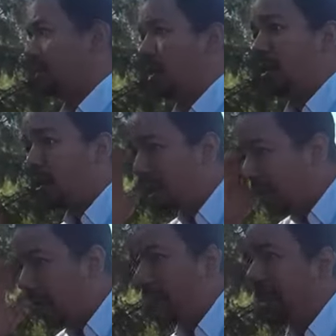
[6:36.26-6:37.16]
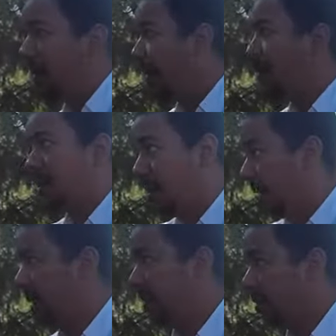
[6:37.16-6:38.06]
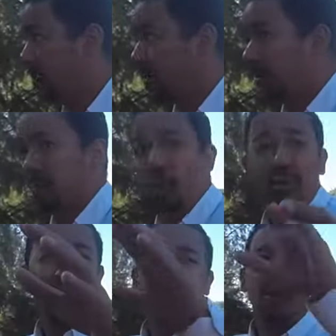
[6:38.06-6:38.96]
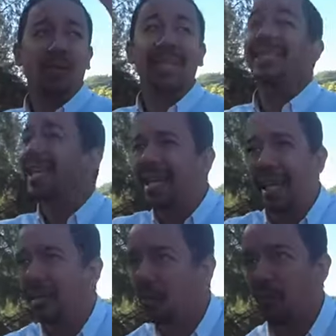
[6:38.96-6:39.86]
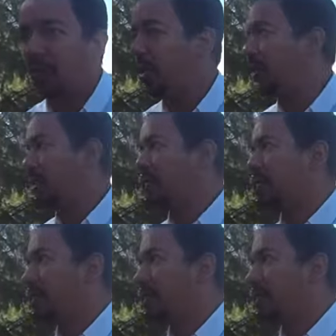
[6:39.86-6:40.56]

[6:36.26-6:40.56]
Entonces yo sé que la piscina va porque va, porque una casa como esta tiene que tener una piscina.